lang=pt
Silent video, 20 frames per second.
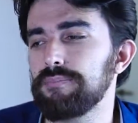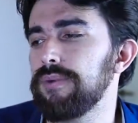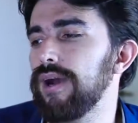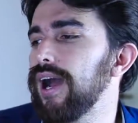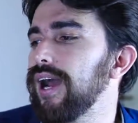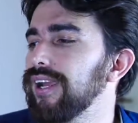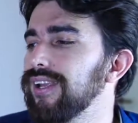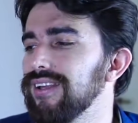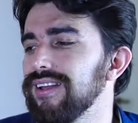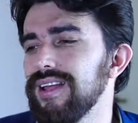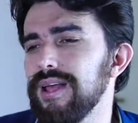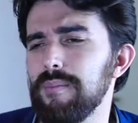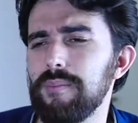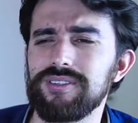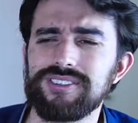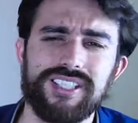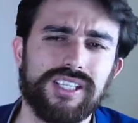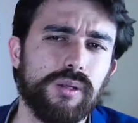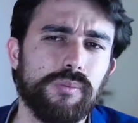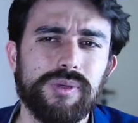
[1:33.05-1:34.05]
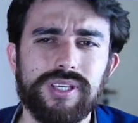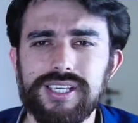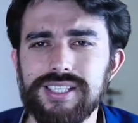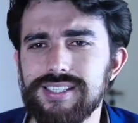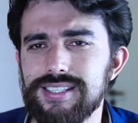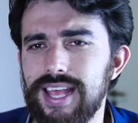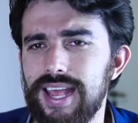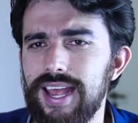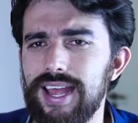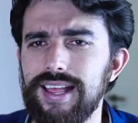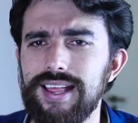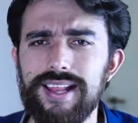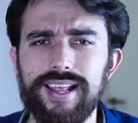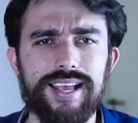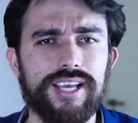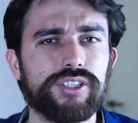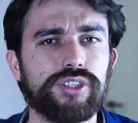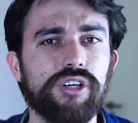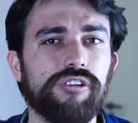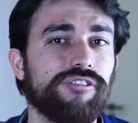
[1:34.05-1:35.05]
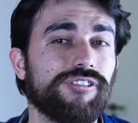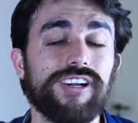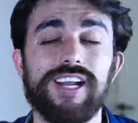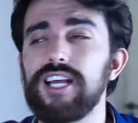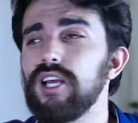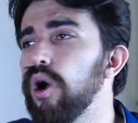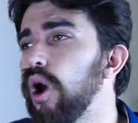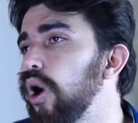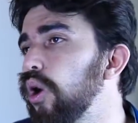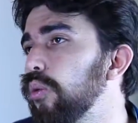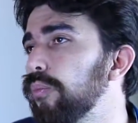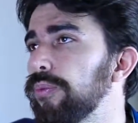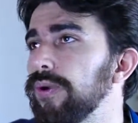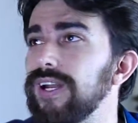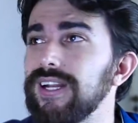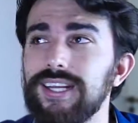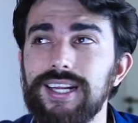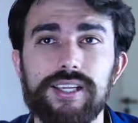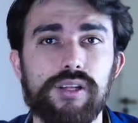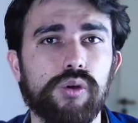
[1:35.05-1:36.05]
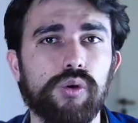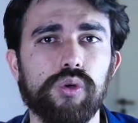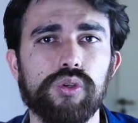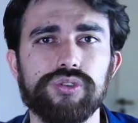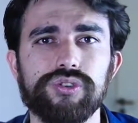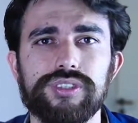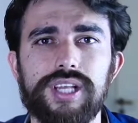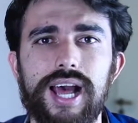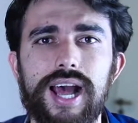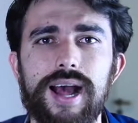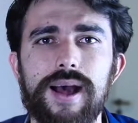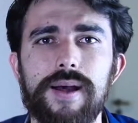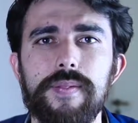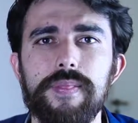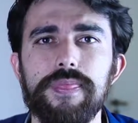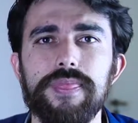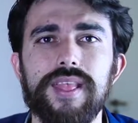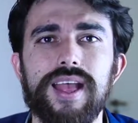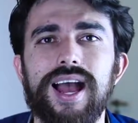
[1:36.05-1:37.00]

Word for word: Pai, mas se ele não me quiser, e se eu falar algo para ele que ele não gostar?